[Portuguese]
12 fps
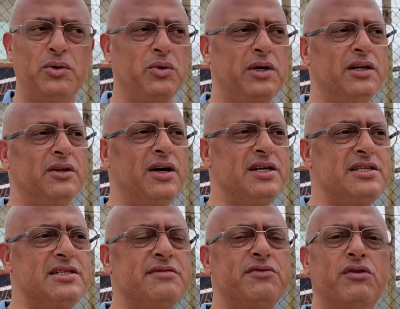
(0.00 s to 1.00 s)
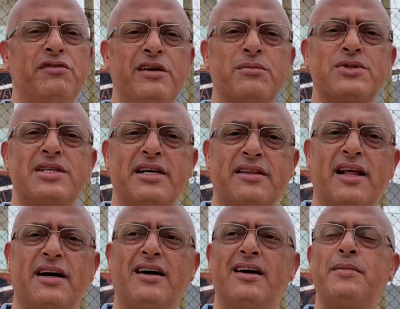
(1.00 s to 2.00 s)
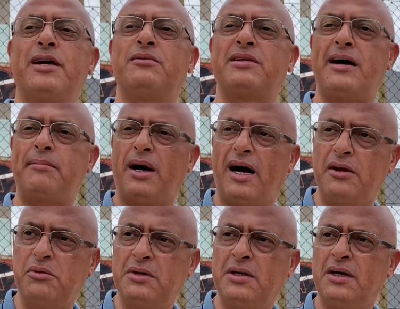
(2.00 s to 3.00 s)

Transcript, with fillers: O que nós desenvolvemos dentro da Câmara é um trabalho.